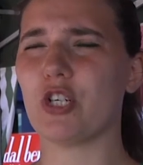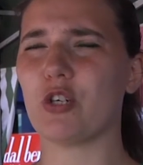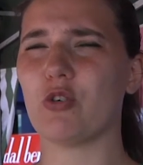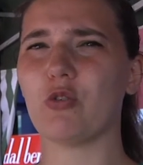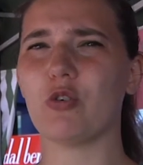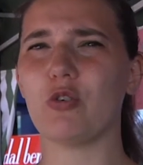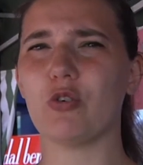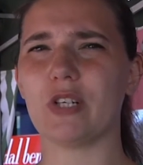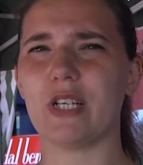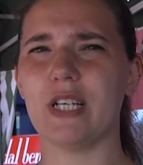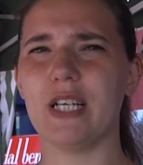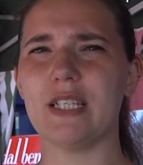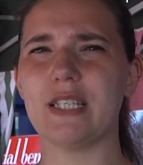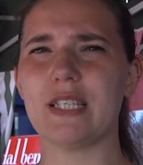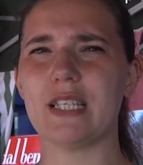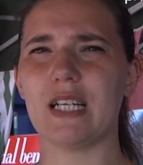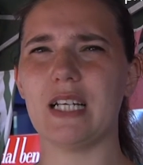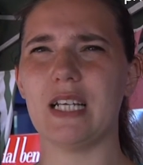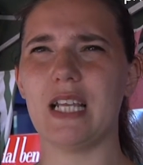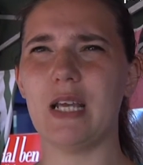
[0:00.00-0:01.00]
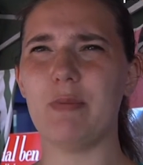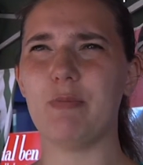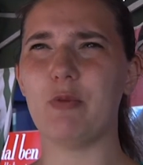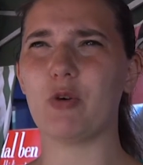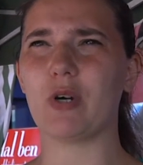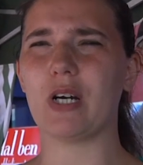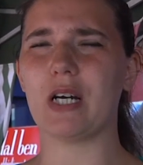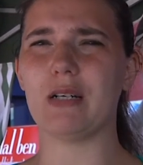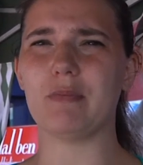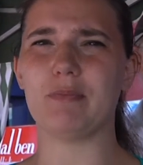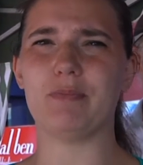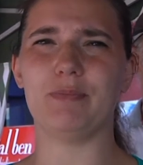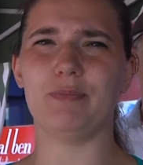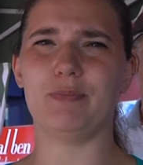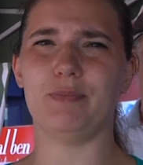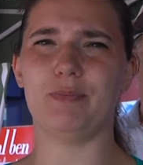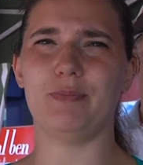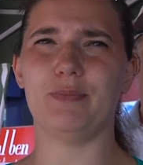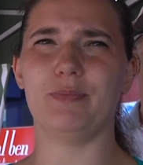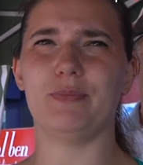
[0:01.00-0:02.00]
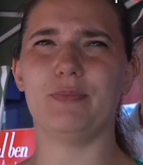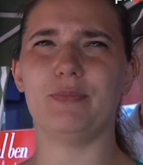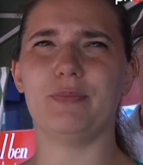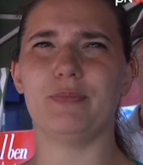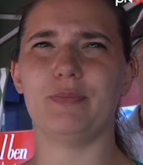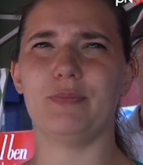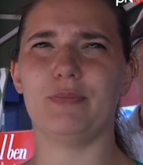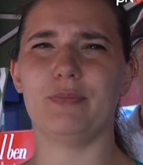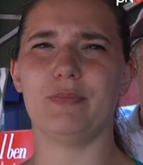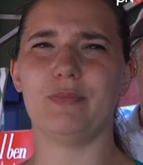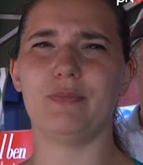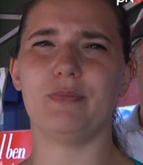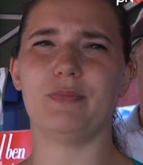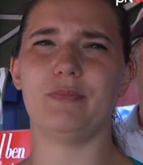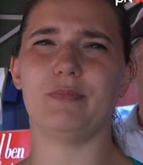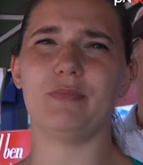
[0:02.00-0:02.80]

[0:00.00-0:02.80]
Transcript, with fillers: concorrenza all'epoca mm,